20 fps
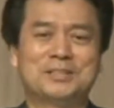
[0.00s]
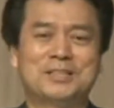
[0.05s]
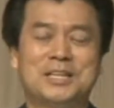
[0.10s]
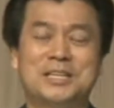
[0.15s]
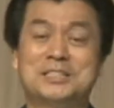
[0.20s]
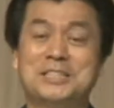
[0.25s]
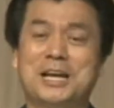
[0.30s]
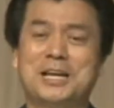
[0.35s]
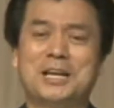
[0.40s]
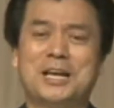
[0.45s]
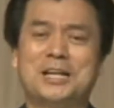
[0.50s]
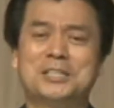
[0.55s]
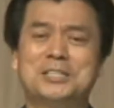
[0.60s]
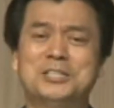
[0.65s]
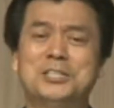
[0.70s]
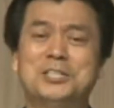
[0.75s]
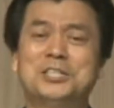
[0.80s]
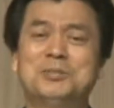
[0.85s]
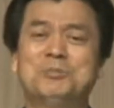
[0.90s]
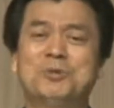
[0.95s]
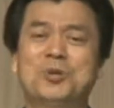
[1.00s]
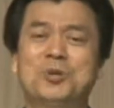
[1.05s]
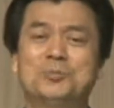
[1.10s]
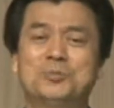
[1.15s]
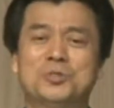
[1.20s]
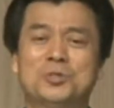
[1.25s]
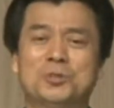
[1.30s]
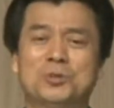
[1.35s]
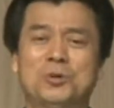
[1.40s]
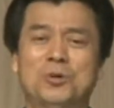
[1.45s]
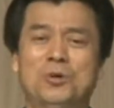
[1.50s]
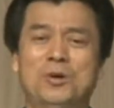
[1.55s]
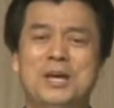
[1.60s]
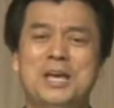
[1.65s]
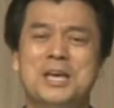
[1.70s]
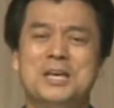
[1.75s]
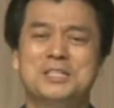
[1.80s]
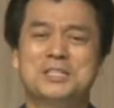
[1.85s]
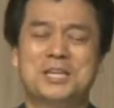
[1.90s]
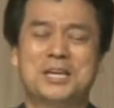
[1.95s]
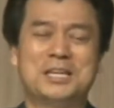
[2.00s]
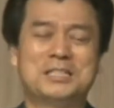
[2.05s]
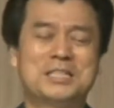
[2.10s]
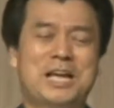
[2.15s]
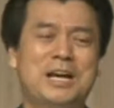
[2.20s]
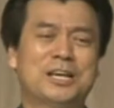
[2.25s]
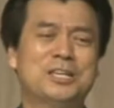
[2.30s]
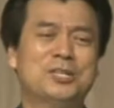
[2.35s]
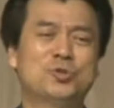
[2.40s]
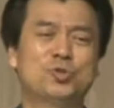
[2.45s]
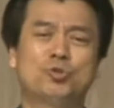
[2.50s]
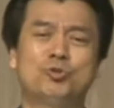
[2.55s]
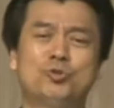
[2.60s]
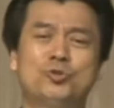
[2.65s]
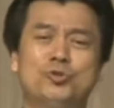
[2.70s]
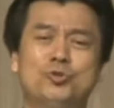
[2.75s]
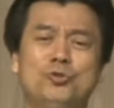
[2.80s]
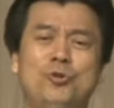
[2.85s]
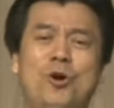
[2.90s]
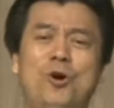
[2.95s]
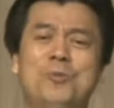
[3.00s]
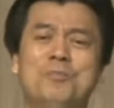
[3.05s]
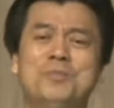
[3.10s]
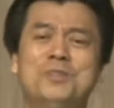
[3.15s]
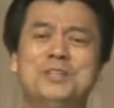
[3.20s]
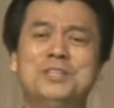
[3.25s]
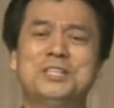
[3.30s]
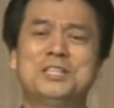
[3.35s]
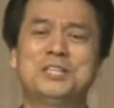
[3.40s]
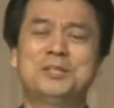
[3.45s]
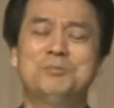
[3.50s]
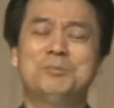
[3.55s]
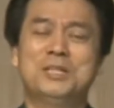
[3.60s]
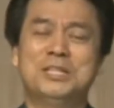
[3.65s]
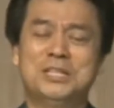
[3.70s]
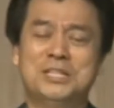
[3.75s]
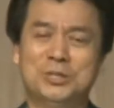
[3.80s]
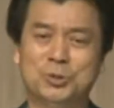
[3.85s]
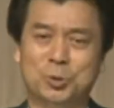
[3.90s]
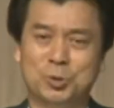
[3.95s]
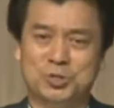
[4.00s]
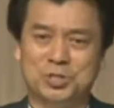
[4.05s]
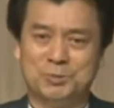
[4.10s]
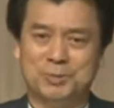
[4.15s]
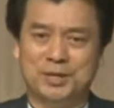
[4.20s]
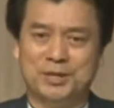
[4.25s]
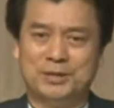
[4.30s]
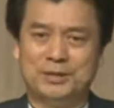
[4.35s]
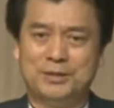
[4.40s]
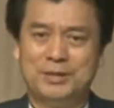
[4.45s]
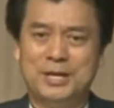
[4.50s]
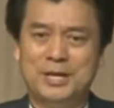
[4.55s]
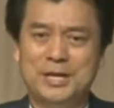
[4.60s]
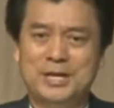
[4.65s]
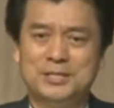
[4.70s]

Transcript: 세상이 가진 힘은 없어도 세상이 줄수 없는 힘이 있는 곳이며